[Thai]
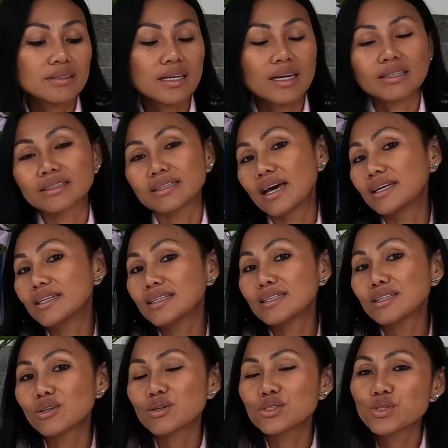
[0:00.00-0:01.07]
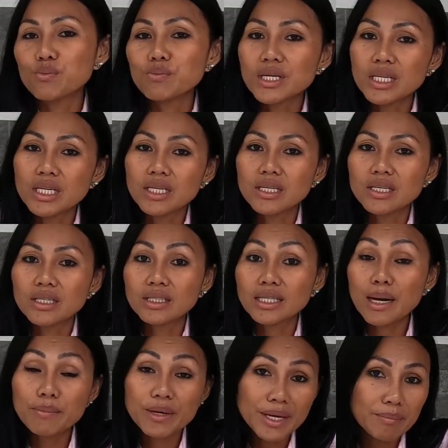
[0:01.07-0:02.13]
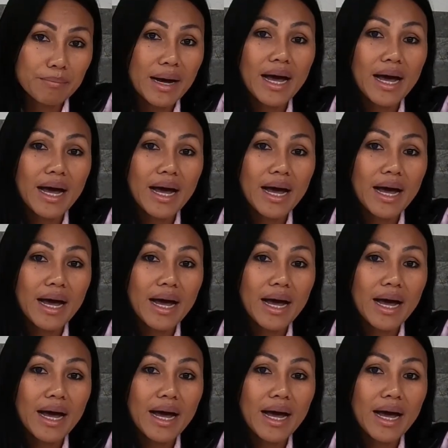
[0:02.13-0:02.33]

จากนั้นก็จะมีทะเบียน